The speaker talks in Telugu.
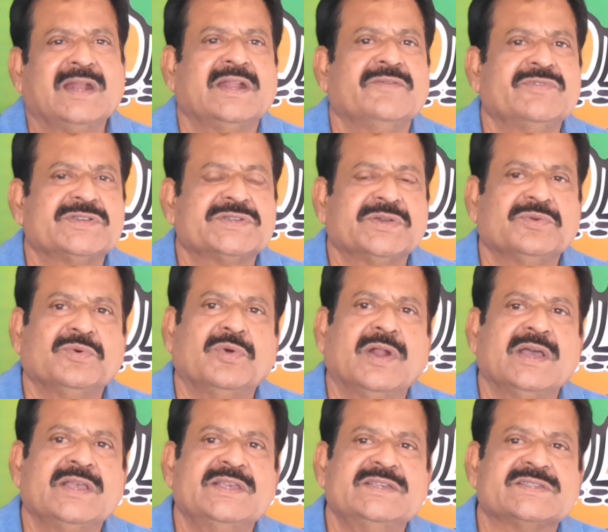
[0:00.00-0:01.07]
అన్న విషయం
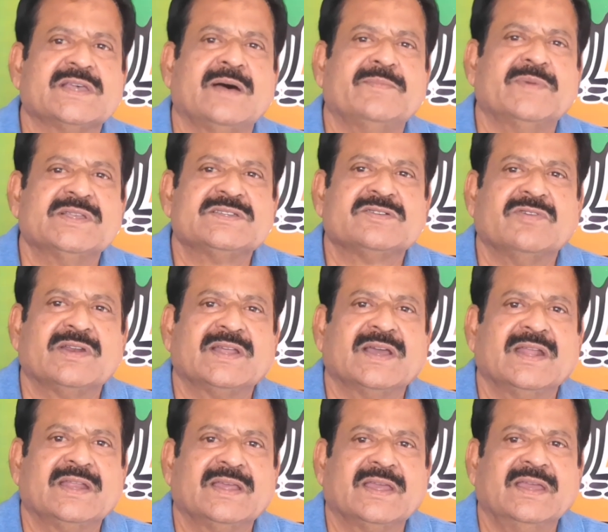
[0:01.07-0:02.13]
కూడా ఈ సామాజిక
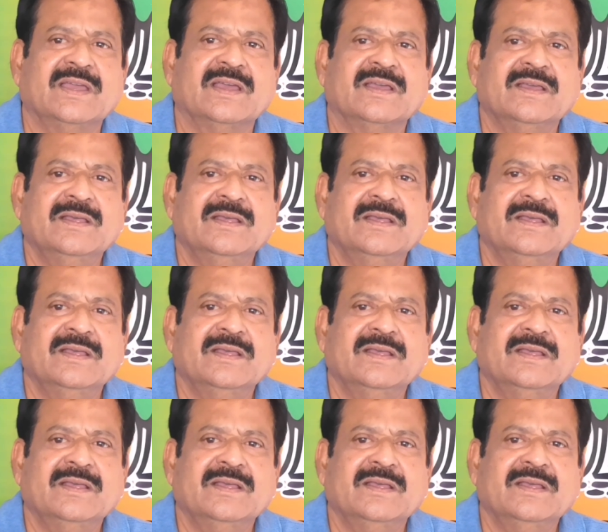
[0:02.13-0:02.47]
వర్గానికి